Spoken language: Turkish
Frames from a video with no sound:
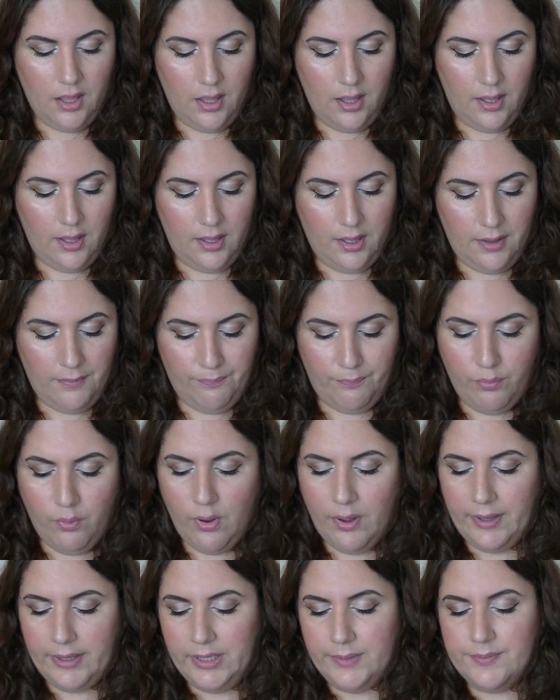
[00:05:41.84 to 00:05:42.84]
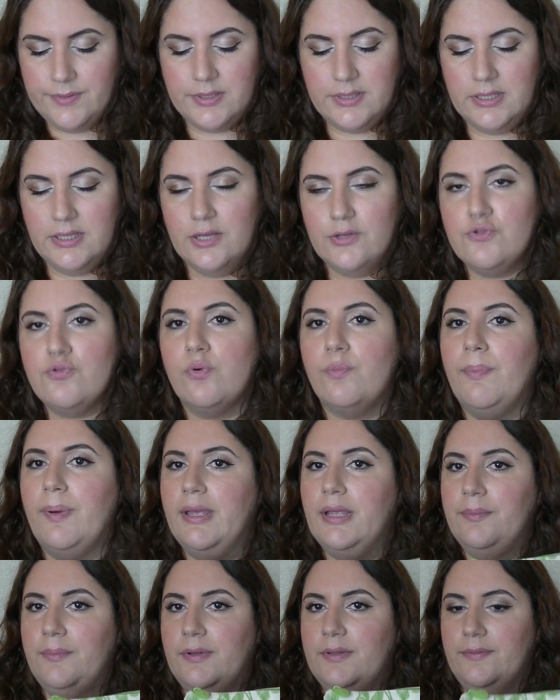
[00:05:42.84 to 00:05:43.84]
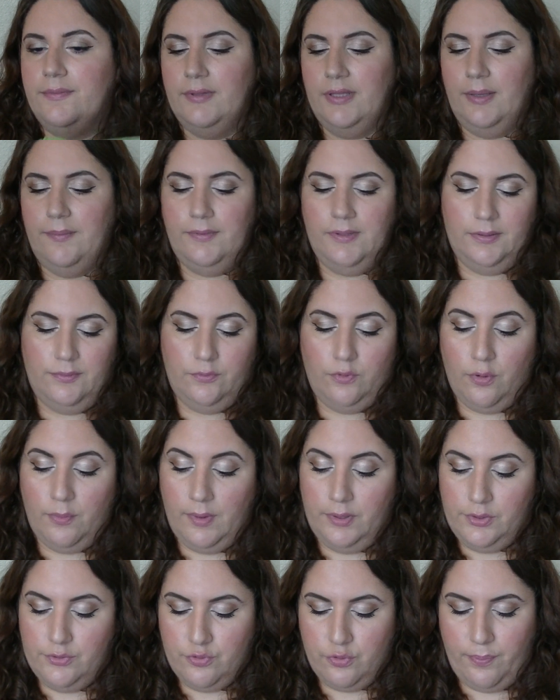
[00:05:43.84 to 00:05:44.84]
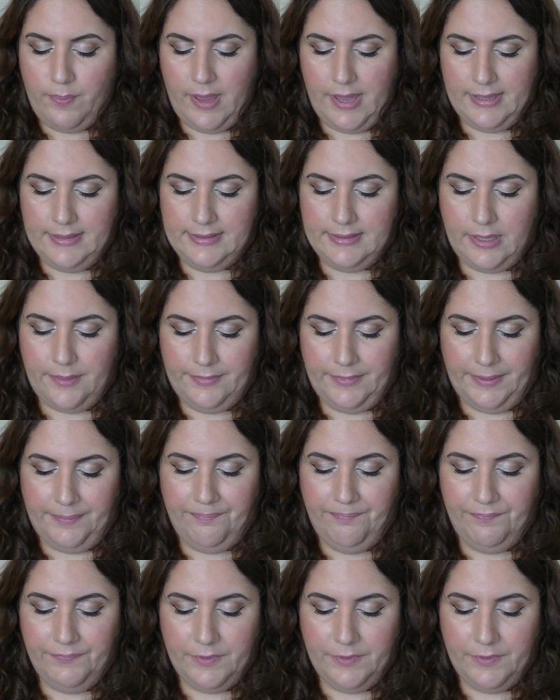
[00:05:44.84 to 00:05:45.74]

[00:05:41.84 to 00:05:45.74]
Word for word: Ee, bu ay Ipsy'ye çok bayılmadım diyebilirim. Normalde çok beğensem de.